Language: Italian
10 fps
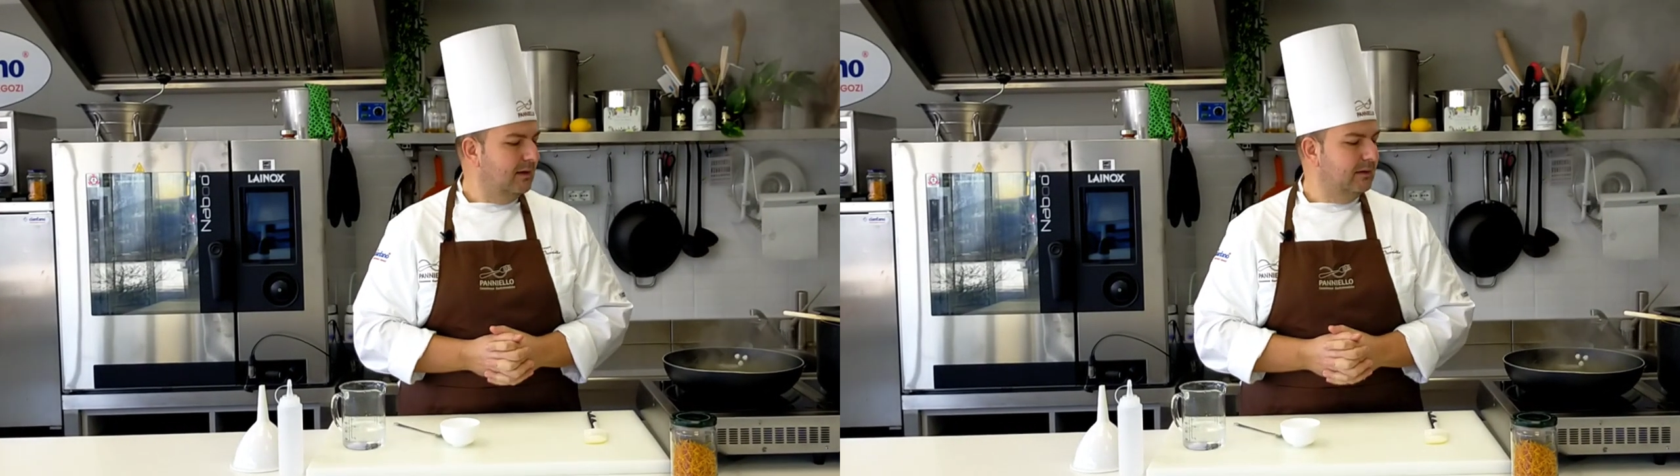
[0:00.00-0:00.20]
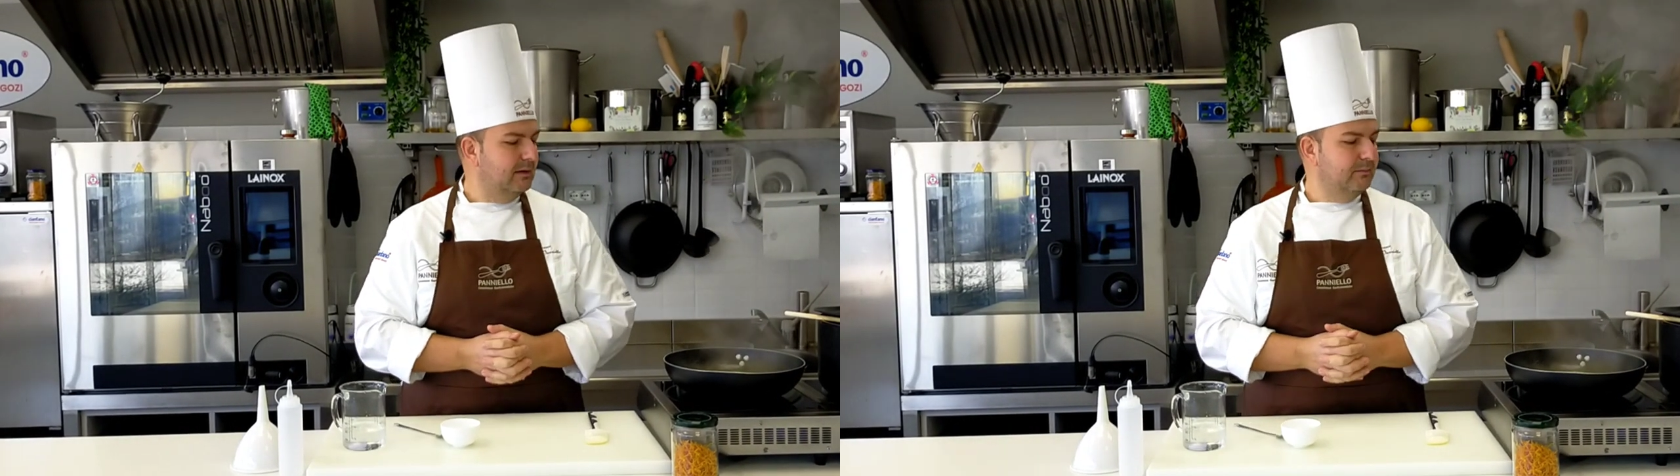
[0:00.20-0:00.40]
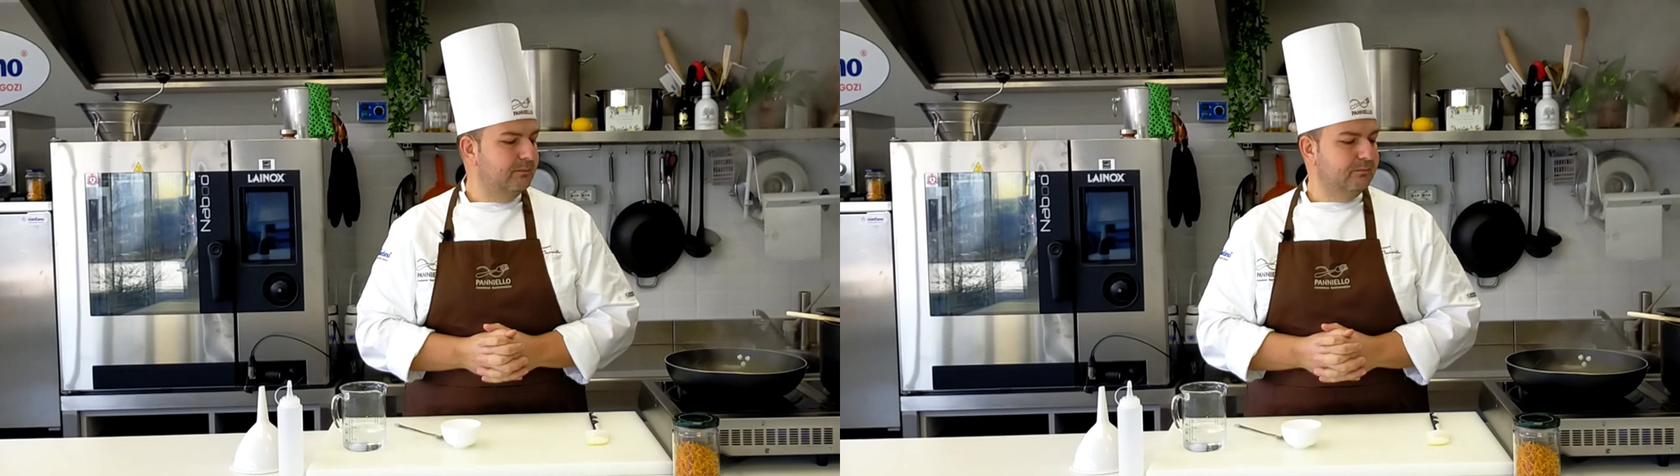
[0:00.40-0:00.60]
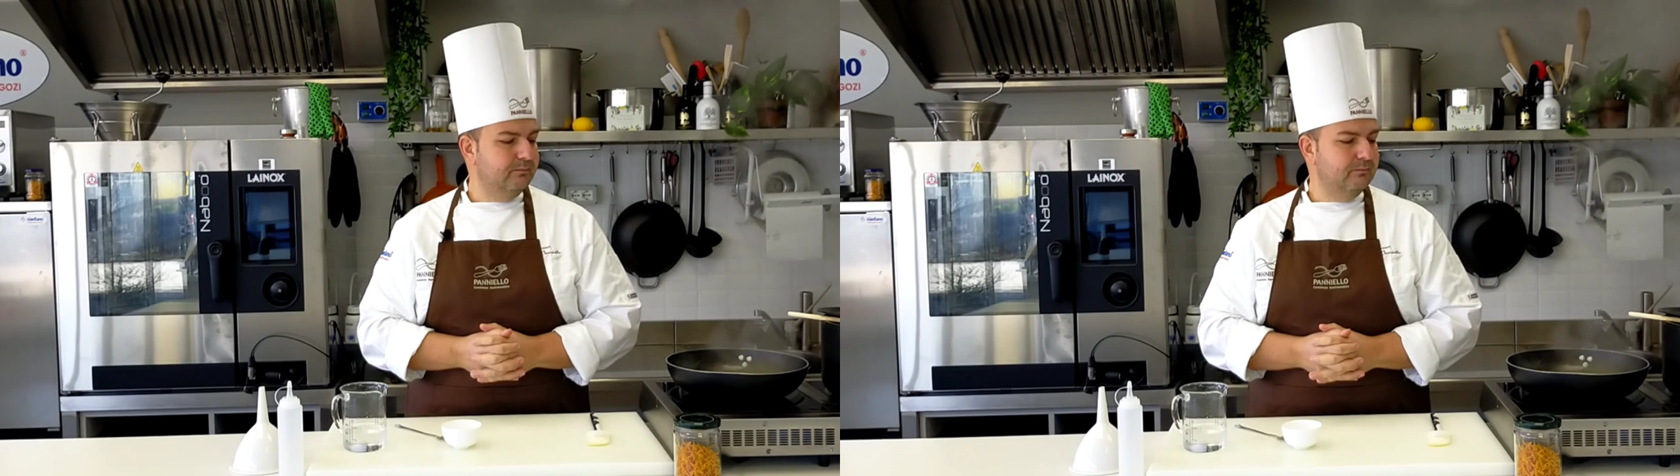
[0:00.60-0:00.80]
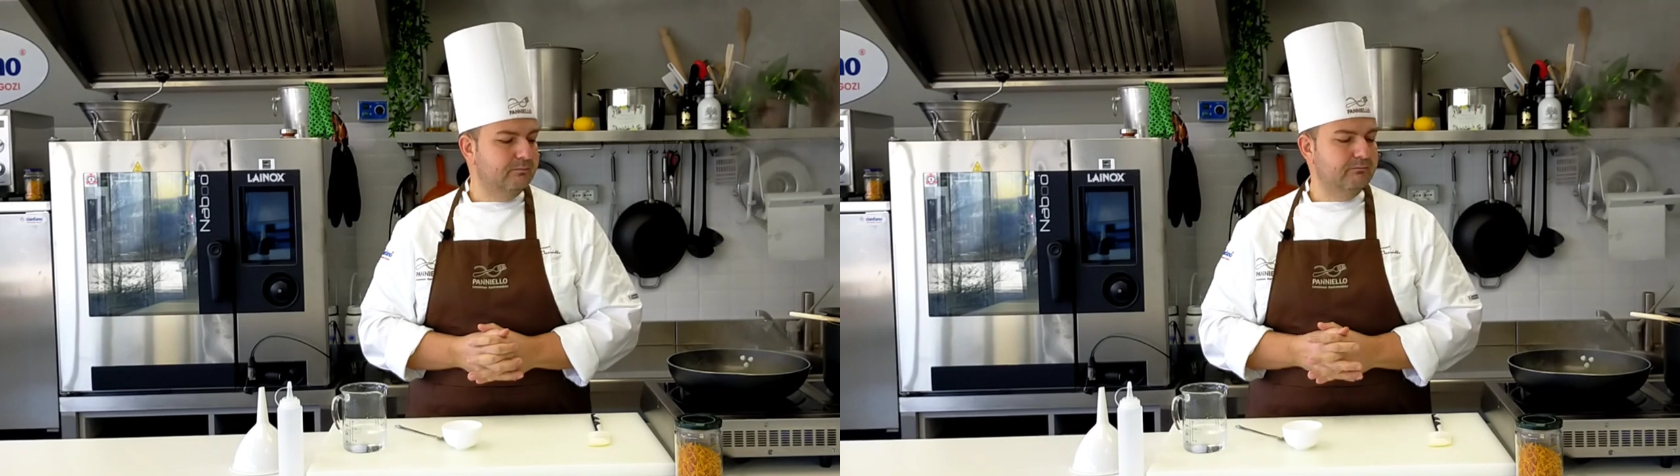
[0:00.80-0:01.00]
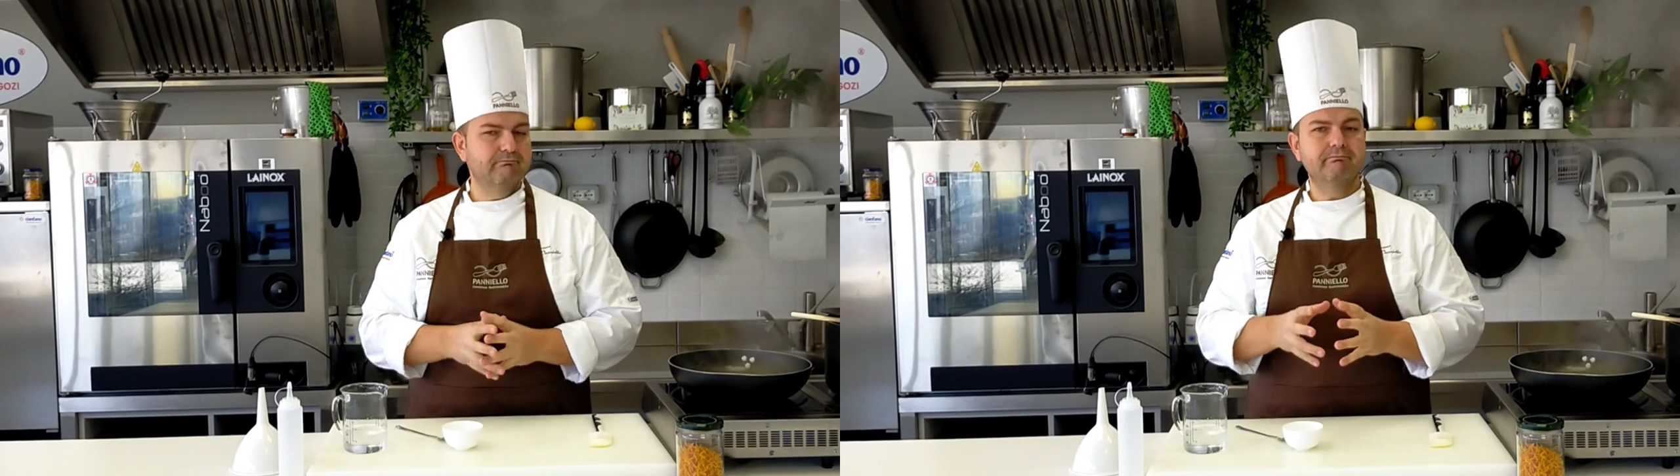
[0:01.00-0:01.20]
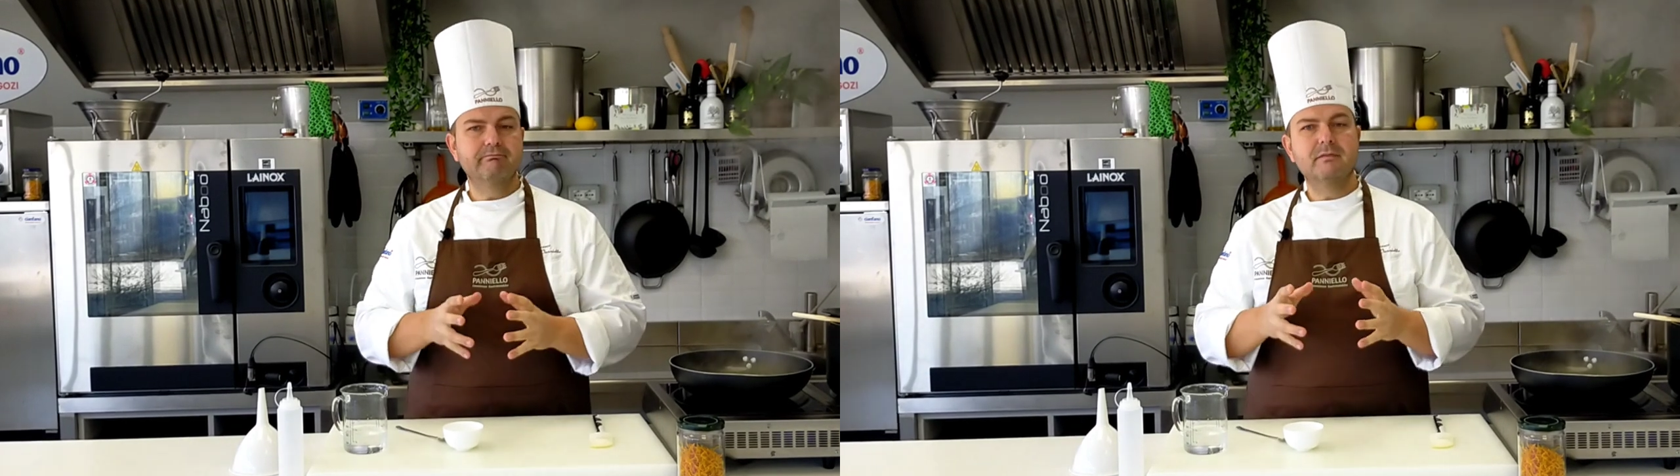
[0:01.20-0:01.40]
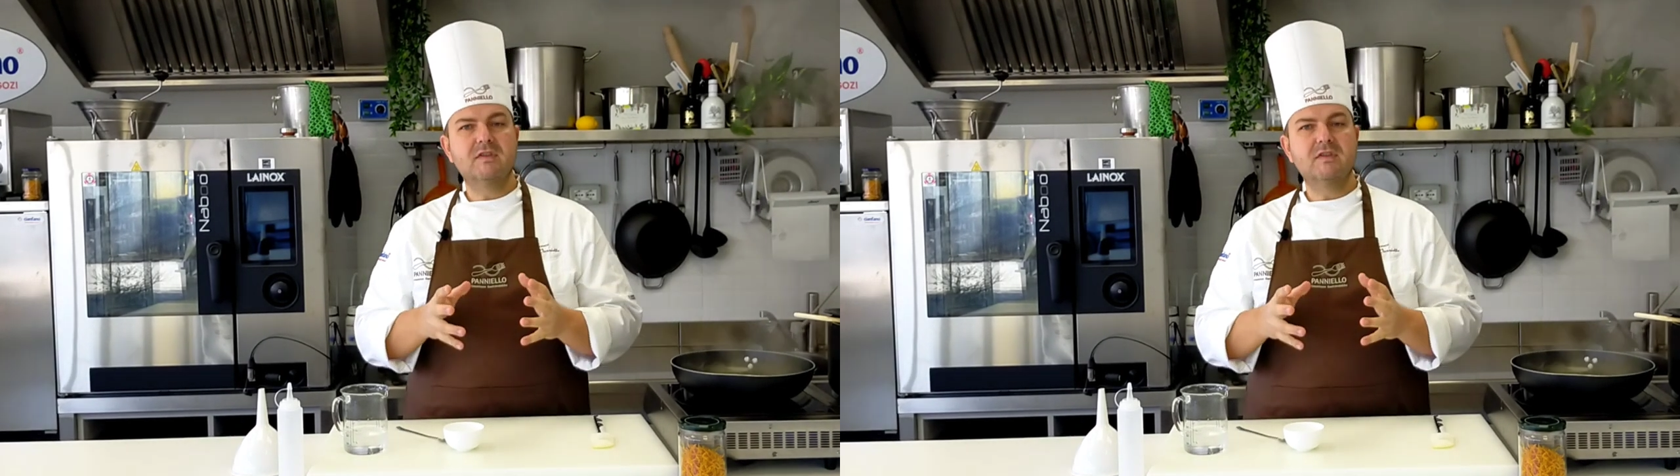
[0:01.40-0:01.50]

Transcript: ehm